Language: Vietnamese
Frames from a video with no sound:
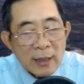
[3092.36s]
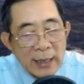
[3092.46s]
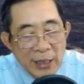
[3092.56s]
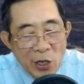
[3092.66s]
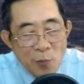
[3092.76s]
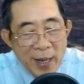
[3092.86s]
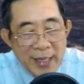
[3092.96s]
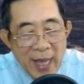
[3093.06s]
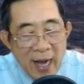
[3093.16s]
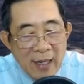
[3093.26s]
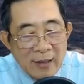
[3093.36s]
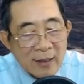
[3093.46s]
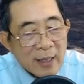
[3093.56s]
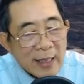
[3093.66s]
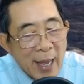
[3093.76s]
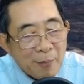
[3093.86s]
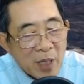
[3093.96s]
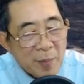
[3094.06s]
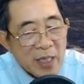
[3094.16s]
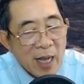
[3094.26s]
Nếu bây giờ đem cái
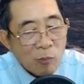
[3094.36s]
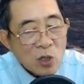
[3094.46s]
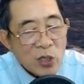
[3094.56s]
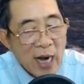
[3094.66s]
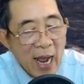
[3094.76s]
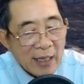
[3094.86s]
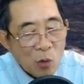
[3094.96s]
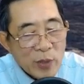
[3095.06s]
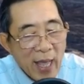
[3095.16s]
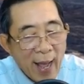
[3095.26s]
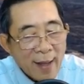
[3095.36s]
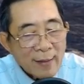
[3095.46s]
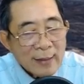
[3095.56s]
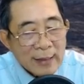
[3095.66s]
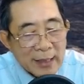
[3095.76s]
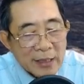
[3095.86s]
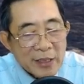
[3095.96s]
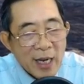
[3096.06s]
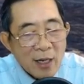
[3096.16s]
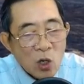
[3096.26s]
miếng ngọc đó ra đấu giá, ít
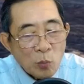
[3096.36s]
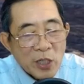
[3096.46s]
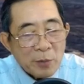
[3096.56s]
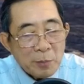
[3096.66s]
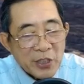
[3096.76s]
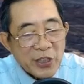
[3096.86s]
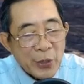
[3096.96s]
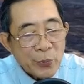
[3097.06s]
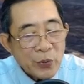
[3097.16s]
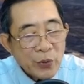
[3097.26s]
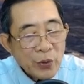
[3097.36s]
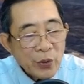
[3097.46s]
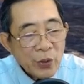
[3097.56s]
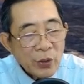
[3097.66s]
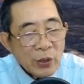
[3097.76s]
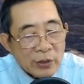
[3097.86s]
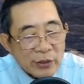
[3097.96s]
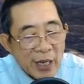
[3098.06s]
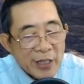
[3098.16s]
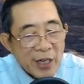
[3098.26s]
nhất cũng được mười triệu.
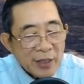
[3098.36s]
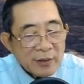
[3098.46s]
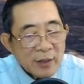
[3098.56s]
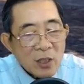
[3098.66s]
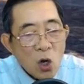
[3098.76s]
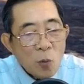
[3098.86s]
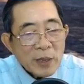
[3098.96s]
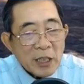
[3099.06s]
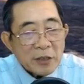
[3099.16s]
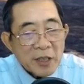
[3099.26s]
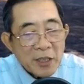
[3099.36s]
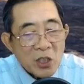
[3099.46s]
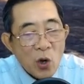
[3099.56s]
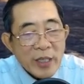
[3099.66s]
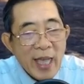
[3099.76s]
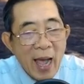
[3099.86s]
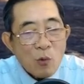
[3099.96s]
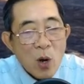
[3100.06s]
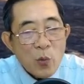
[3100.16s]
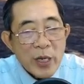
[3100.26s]
Thế nên cô mới tự tin nói với Hạ
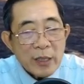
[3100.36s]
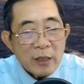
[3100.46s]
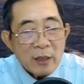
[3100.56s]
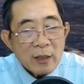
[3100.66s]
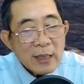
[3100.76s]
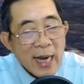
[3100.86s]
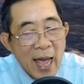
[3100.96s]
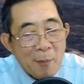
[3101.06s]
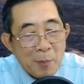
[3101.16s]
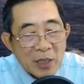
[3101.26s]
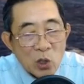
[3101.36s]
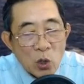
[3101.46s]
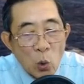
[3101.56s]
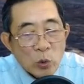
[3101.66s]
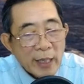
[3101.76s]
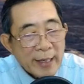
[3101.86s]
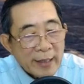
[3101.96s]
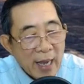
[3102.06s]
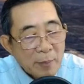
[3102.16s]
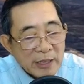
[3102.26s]
Quốc Quy là mình có đủ tiền
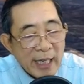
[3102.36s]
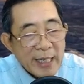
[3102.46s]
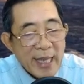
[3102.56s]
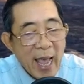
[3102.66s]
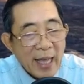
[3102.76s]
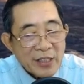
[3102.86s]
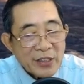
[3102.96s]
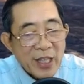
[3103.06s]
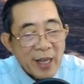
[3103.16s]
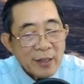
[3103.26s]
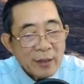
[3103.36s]
để mà xây nhà như thế.